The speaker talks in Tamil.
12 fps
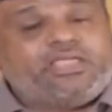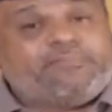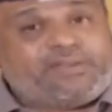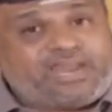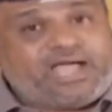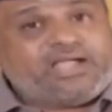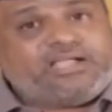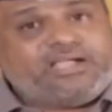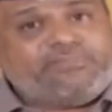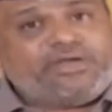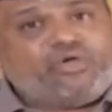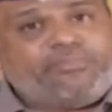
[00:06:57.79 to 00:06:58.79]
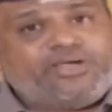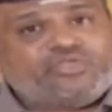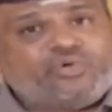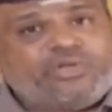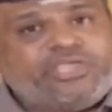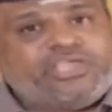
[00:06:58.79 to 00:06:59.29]
இப்போல்லாம் அங்கே
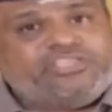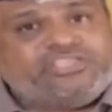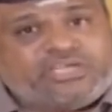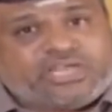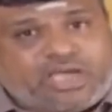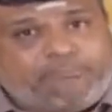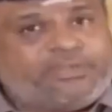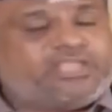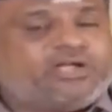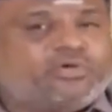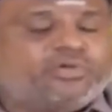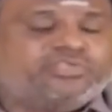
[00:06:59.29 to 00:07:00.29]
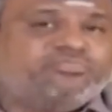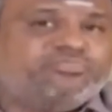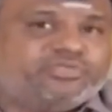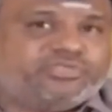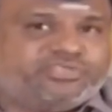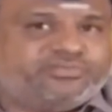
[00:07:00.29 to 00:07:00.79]
மெனோபாஸோட ஏஜ் நாற்பதாக குறைஞ்சி
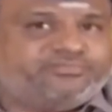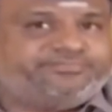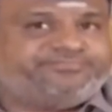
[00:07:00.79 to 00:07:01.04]
போச்சு